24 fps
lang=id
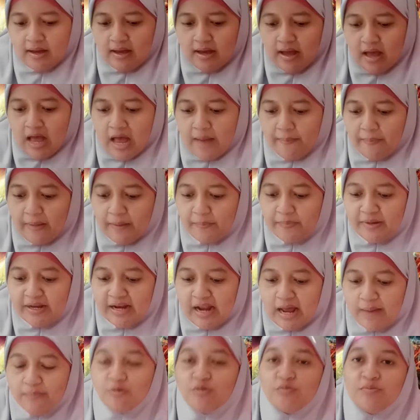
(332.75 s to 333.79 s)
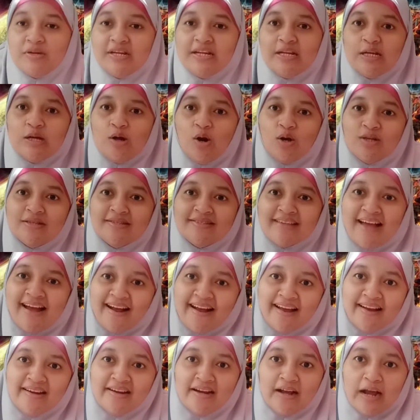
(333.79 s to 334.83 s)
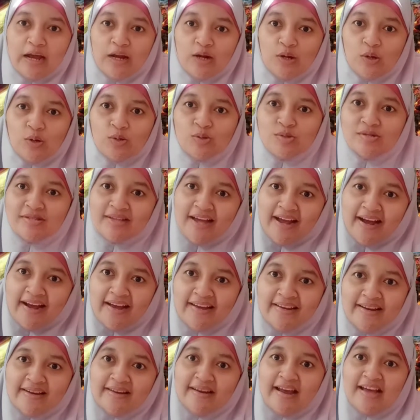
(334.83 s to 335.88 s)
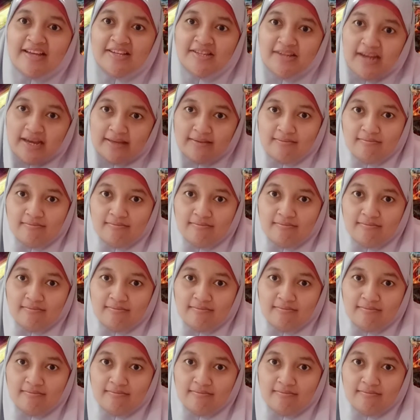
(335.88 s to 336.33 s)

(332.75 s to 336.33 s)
apabila bumi digoncangkan dengan goncangan yang dahsyat